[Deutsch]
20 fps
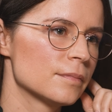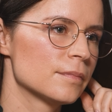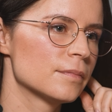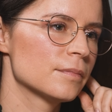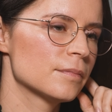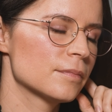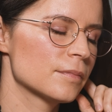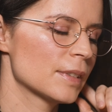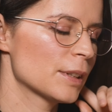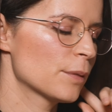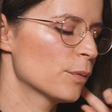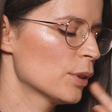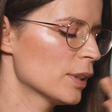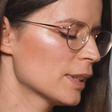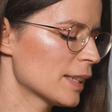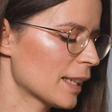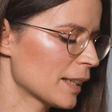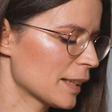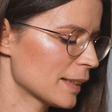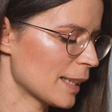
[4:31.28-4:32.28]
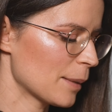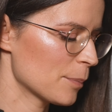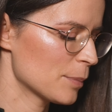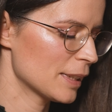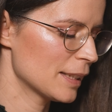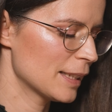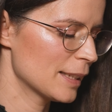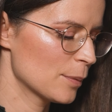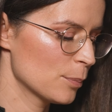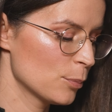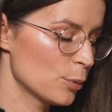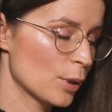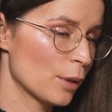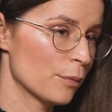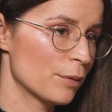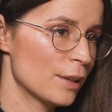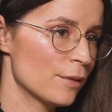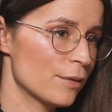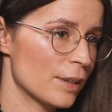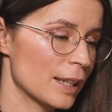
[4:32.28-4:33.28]
Mhm. Ich würde sagen, das haben Sie in diesem Buch
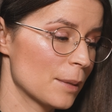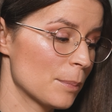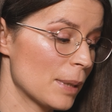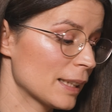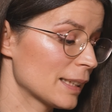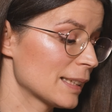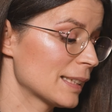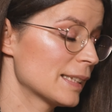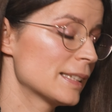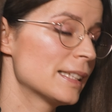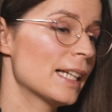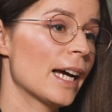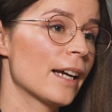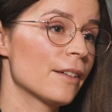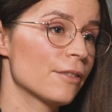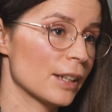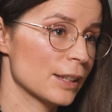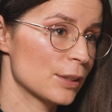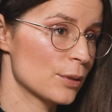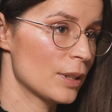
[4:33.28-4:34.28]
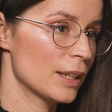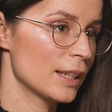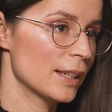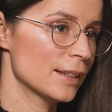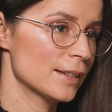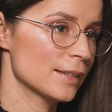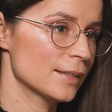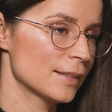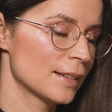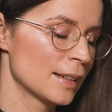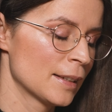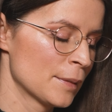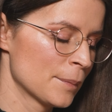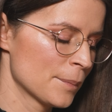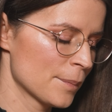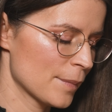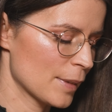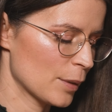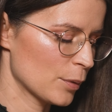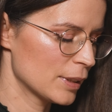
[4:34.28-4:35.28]
auf jeden Fall gemacht. Das ist sehr einfach zu lesen
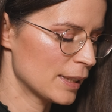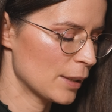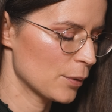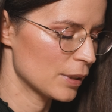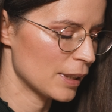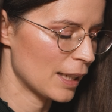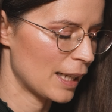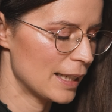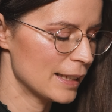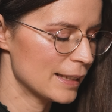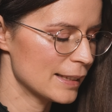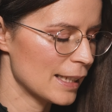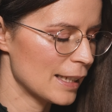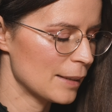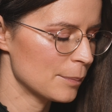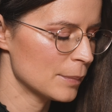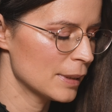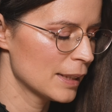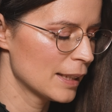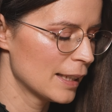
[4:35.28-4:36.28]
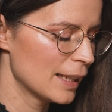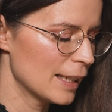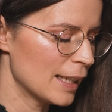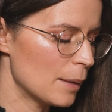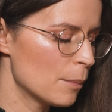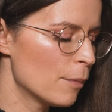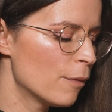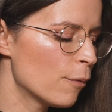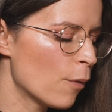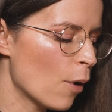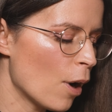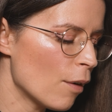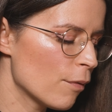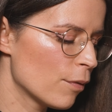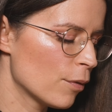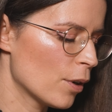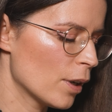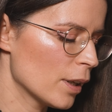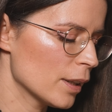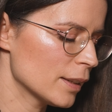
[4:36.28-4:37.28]
und sehr unterhaltsam. Im
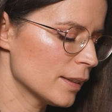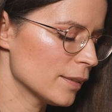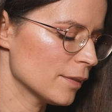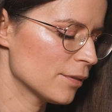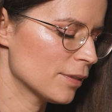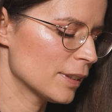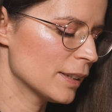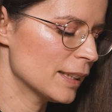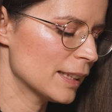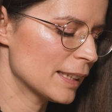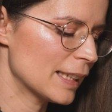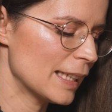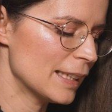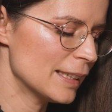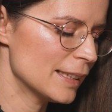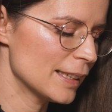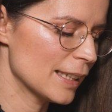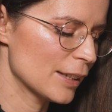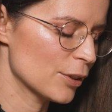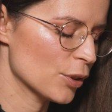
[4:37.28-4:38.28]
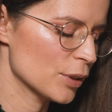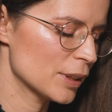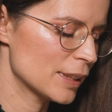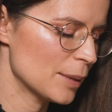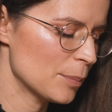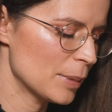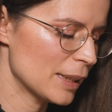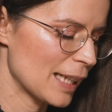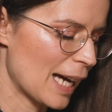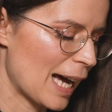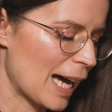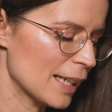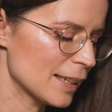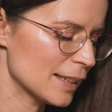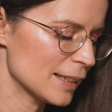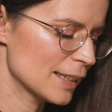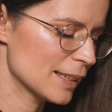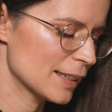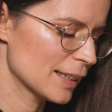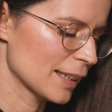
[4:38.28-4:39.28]
Vorwort, finde ich, gehen Sie ja schon ziemlich hart
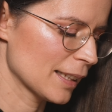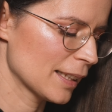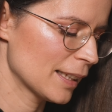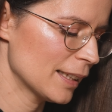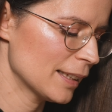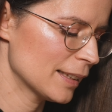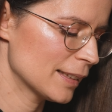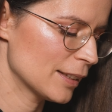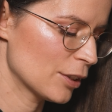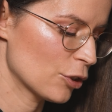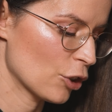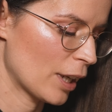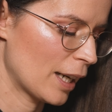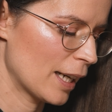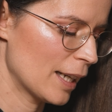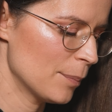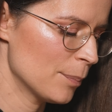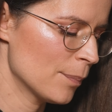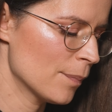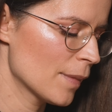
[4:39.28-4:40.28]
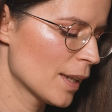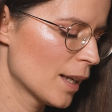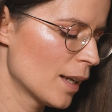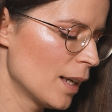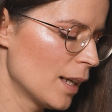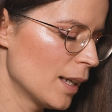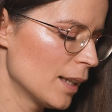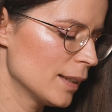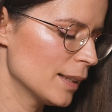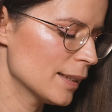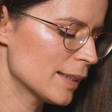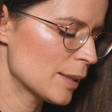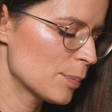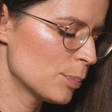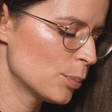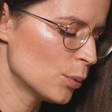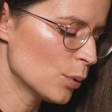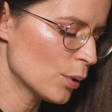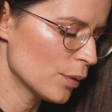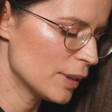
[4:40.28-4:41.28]
ins Gericht. Sie schreiben, dieses
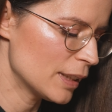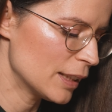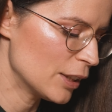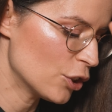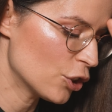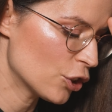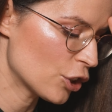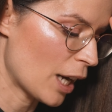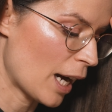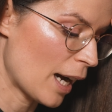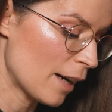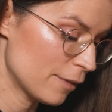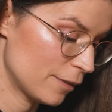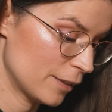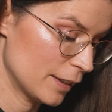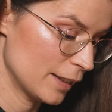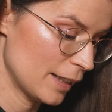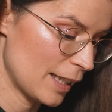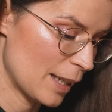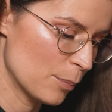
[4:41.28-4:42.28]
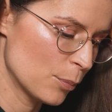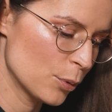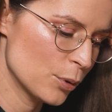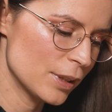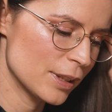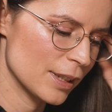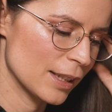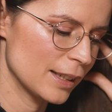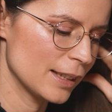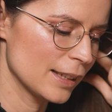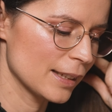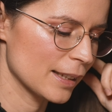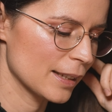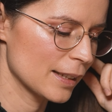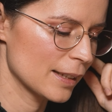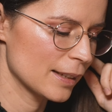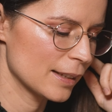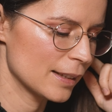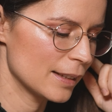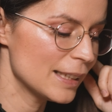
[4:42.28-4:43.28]
Buch will die Schafe ermuntern,
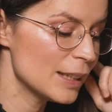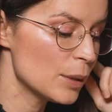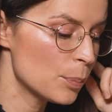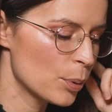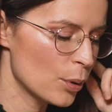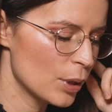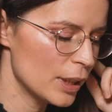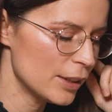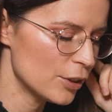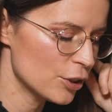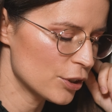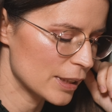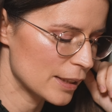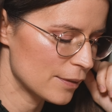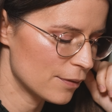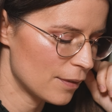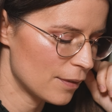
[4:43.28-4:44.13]
ihre, ihr politisches